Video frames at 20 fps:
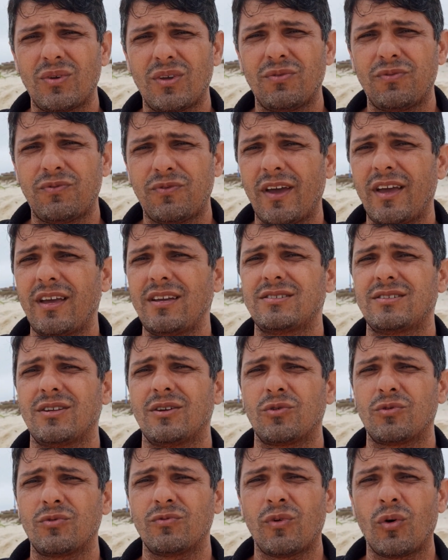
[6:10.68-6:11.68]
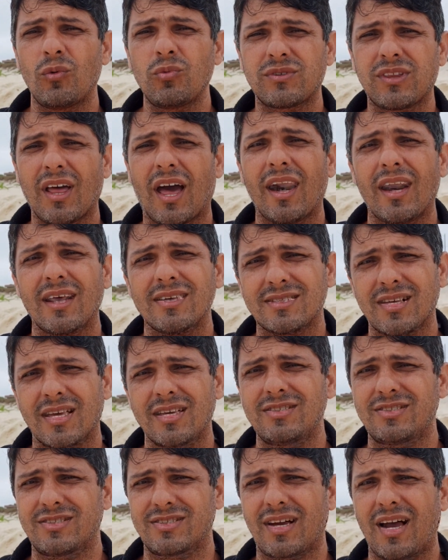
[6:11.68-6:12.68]
o que fez eu voltar a
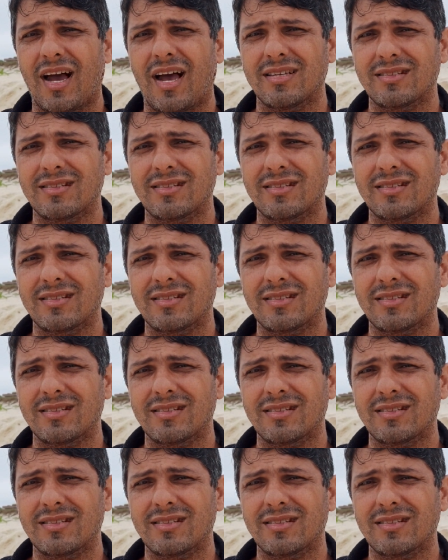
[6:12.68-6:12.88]
sair de